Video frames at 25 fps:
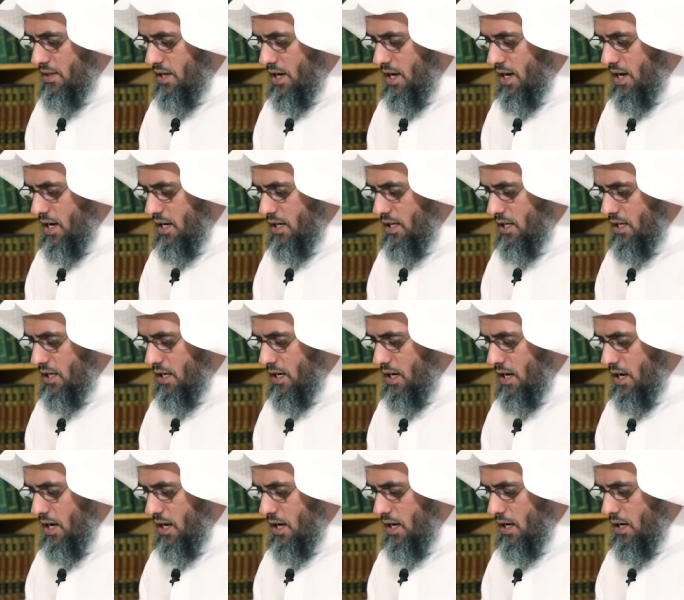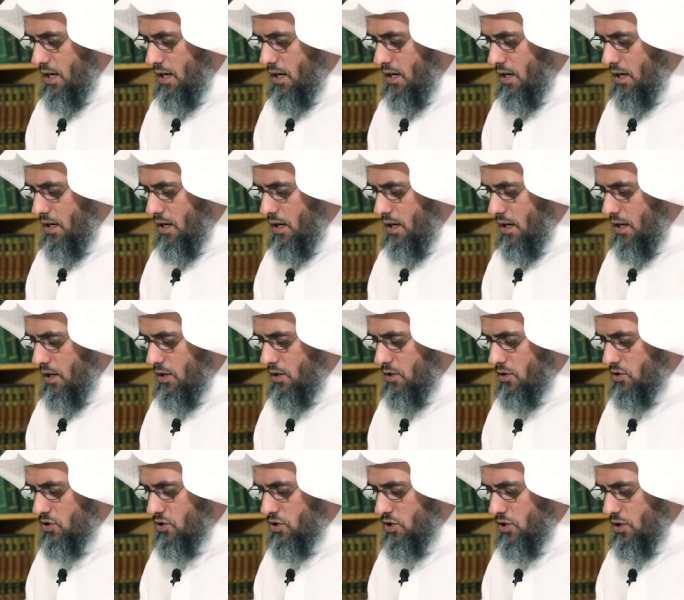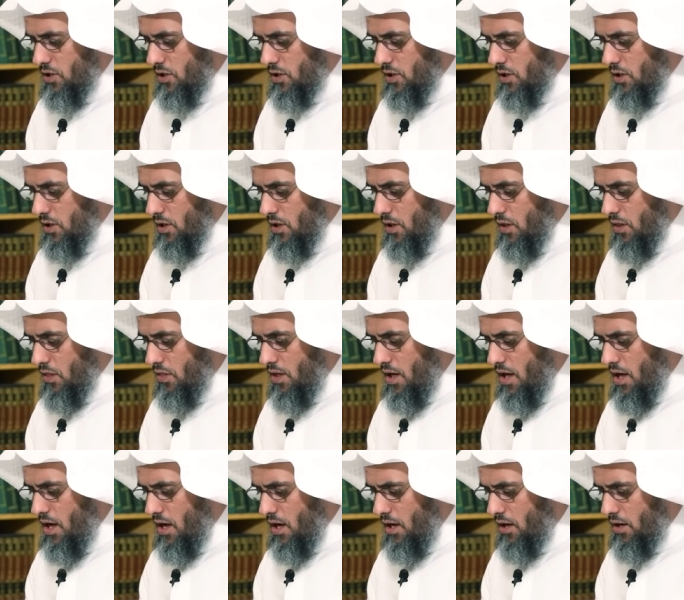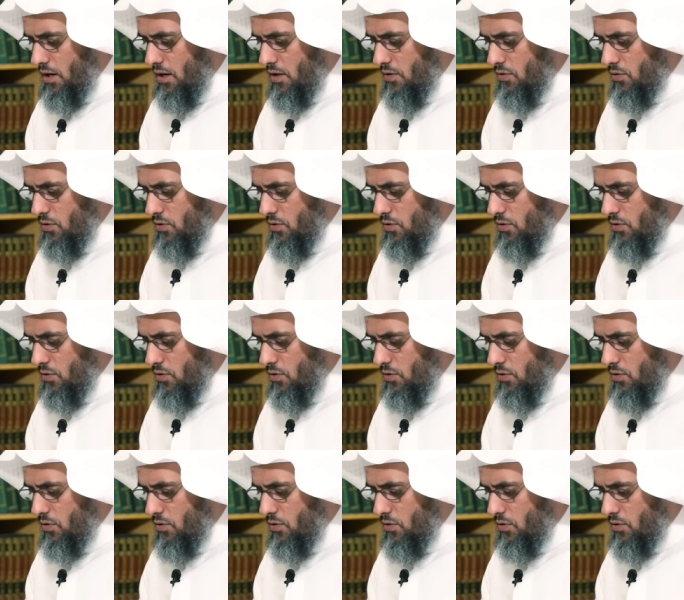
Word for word: ذلك أي الشرك ظهر